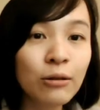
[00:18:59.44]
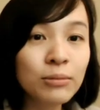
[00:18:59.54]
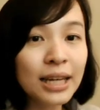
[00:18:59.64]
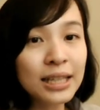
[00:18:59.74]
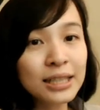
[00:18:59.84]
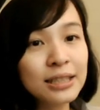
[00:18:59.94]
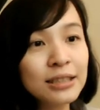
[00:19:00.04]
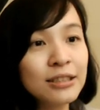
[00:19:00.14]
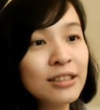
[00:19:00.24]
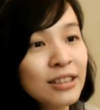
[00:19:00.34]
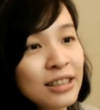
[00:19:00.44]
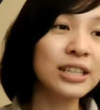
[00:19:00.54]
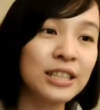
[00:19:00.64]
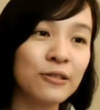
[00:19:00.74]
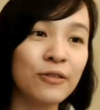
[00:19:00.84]
我们家也是，
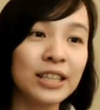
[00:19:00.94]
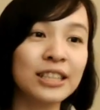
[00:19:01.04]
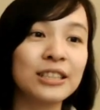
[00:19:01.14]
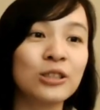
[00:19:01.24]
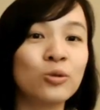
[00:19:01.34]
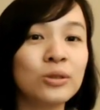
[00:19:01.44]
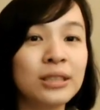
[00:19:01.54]
疫情发生的时候，就